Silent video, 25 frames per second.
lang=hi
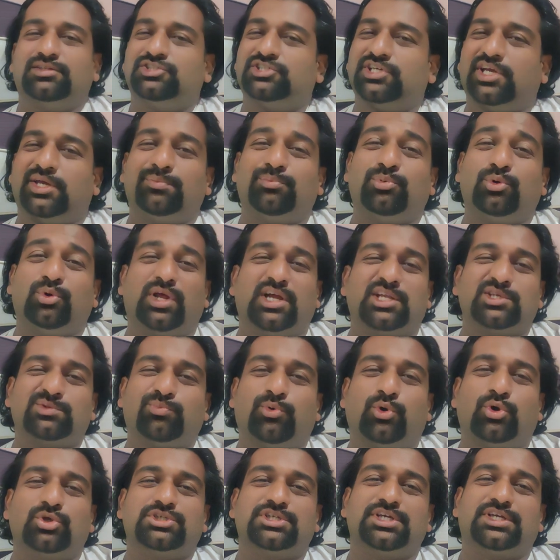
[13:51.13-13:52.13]
जयपुर आज
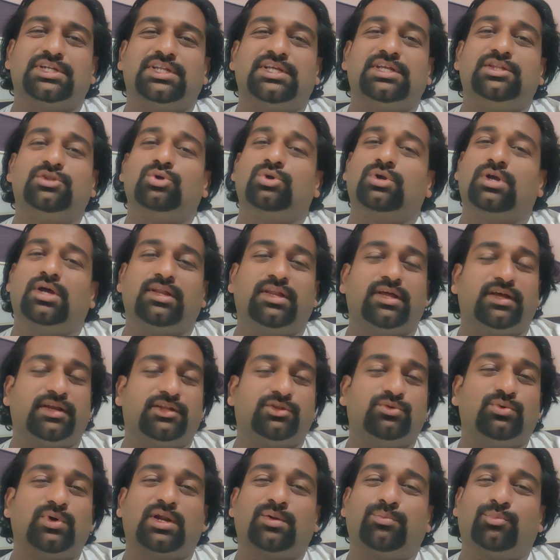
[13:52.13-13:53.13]
पहुँचे नहीं तो कल
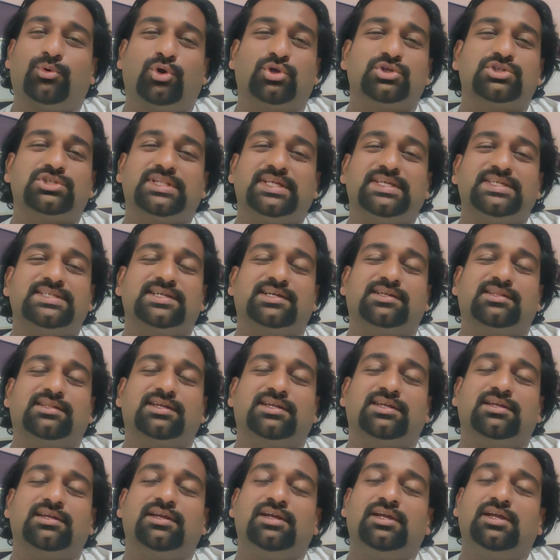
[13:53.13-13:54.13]
हरिद्वार पहुँच नहीं
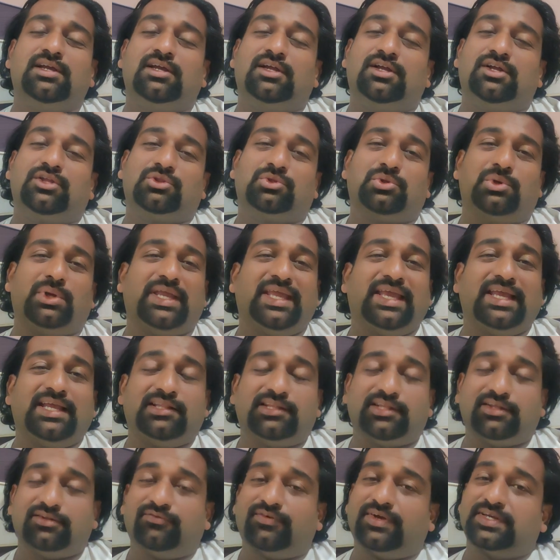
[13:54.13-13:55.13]
सकते तो
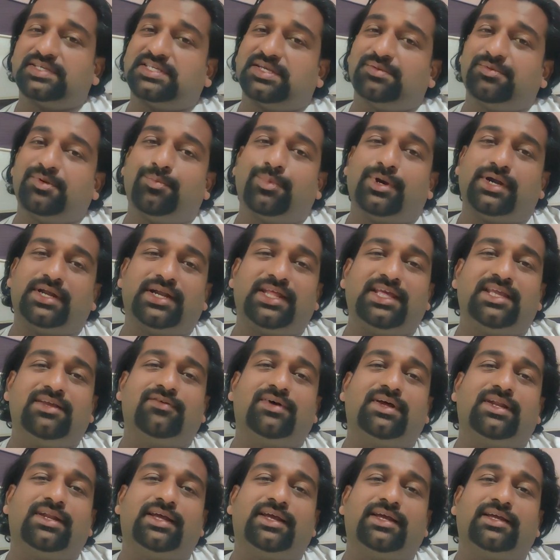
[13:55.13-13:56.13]
एक दिन वैसे भी बढ़ने ही
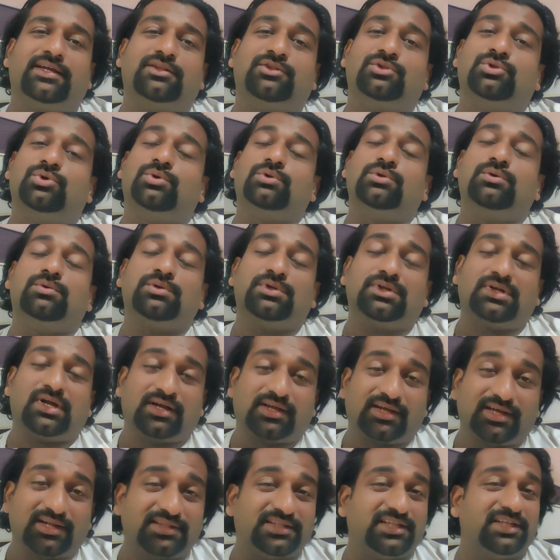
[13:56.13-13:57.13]
वाला है तो
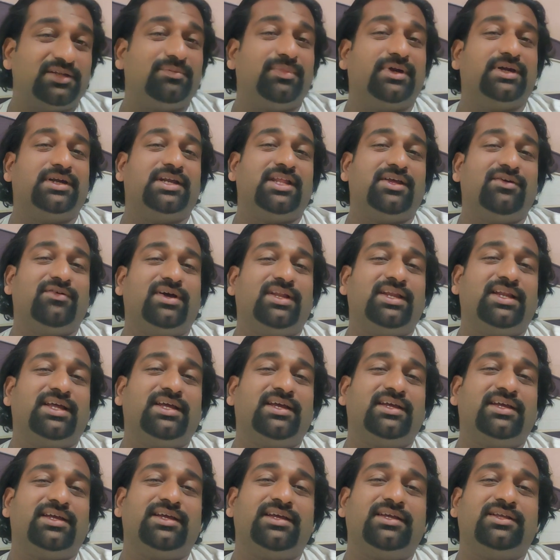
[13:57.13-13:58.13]
अगर दिन बढ़ने
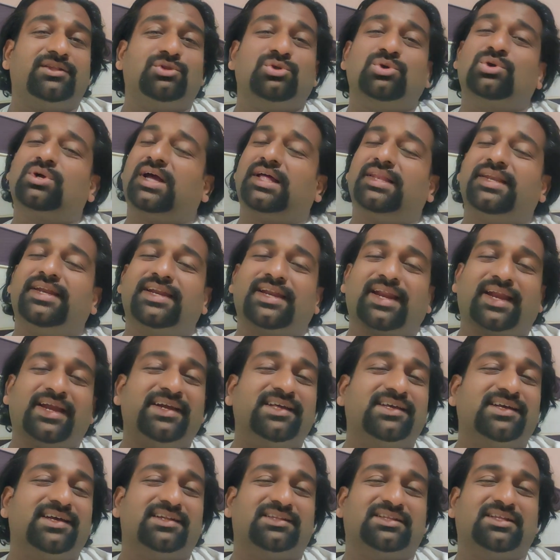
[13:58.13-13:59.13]
वाला है तो खाली
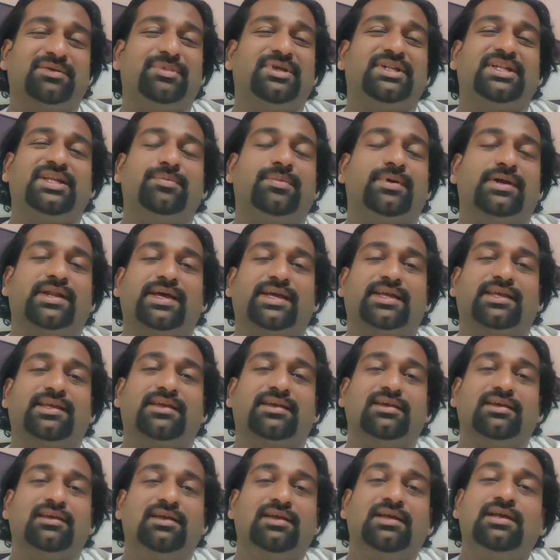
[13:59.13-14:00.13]
राइड करने में नहीं
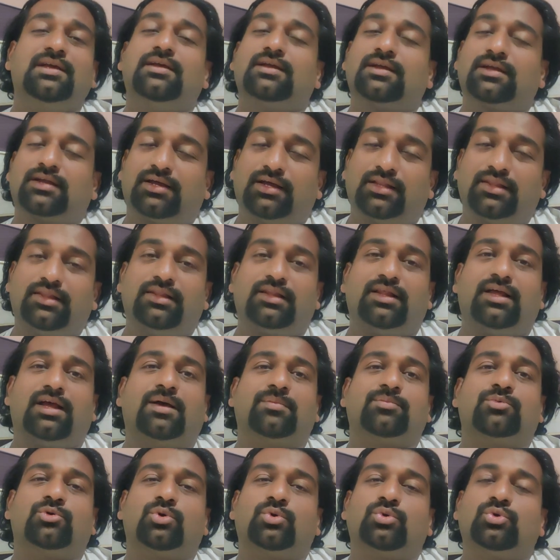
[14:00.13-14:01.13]
बढ़ाएंगे कल
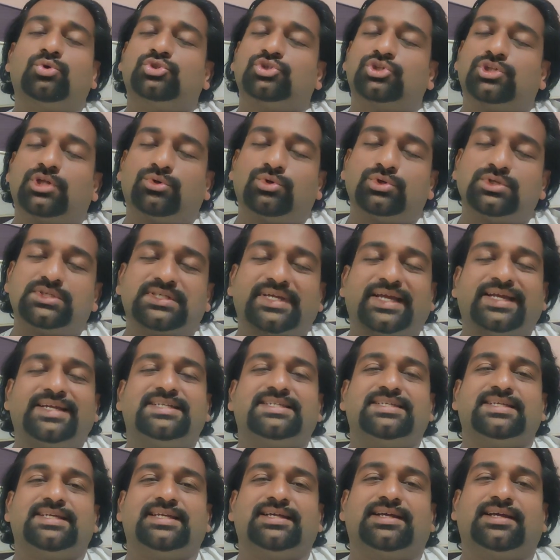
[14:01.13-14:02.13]
आपको कुछ ना कुछ
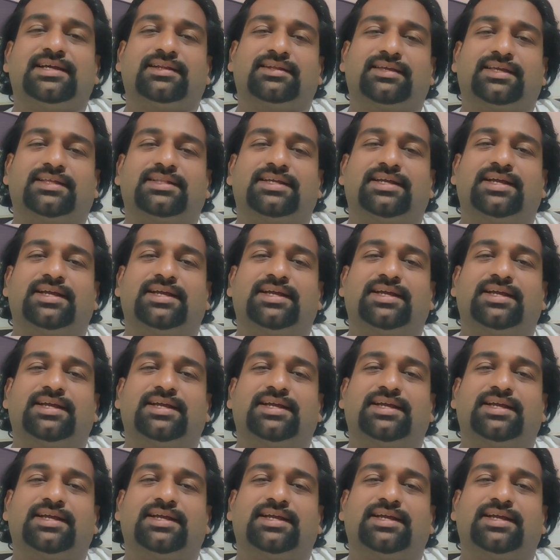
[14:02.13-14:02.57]
साइट सीइंग करके